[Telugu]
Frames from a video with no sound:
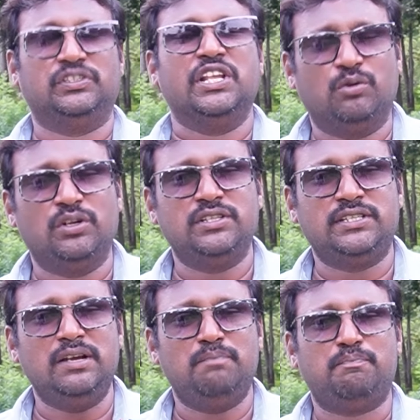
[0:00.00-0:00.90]
దీని
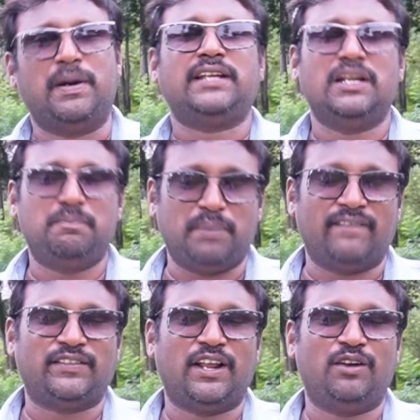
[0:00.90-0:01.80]
గురించి పట్టణ
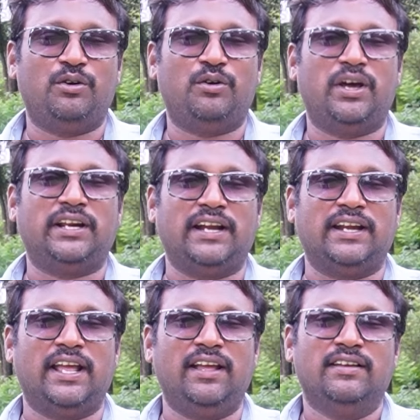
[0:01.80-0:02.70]
ప్రాంతాల్లో
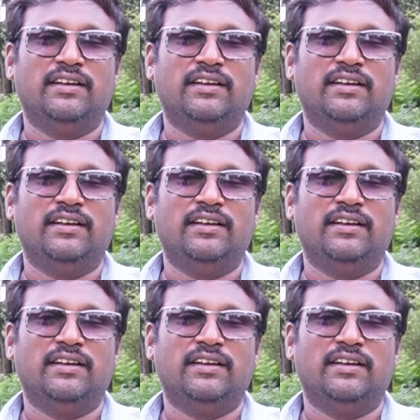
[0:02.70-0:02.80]
వారికంటే